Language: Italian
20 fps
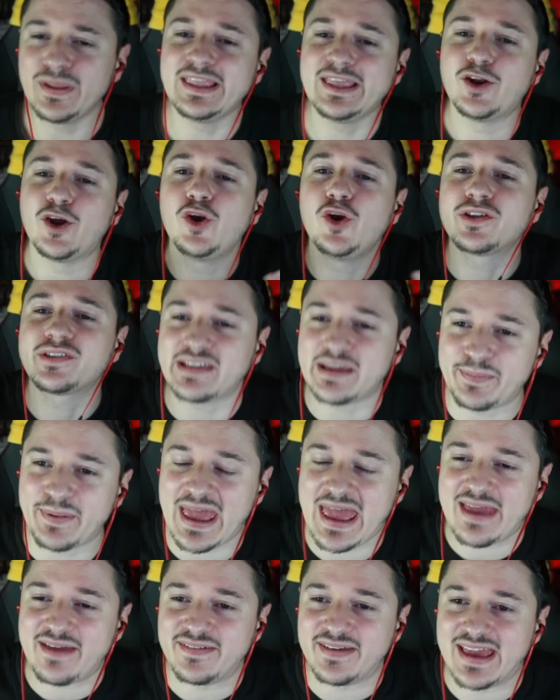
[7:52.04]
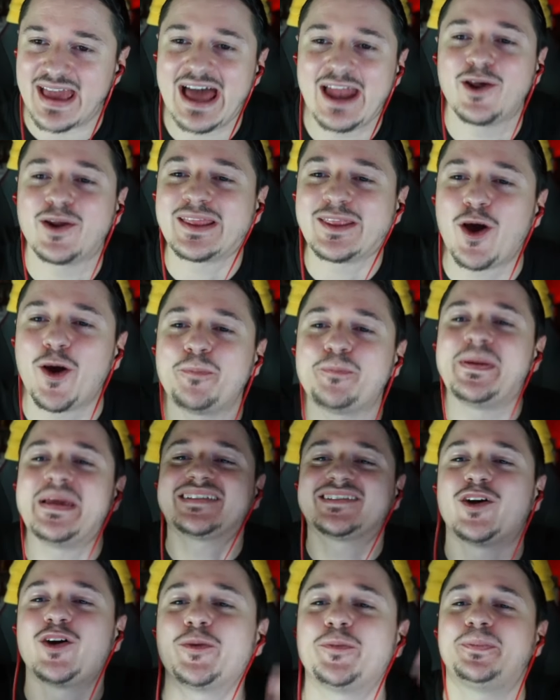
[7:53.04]
Quindi non lo sapevi. Allora,
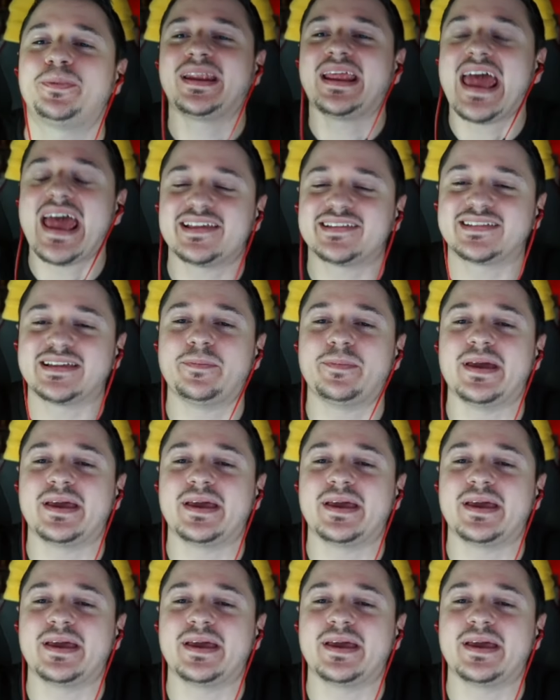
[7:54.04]
doppia sorpresa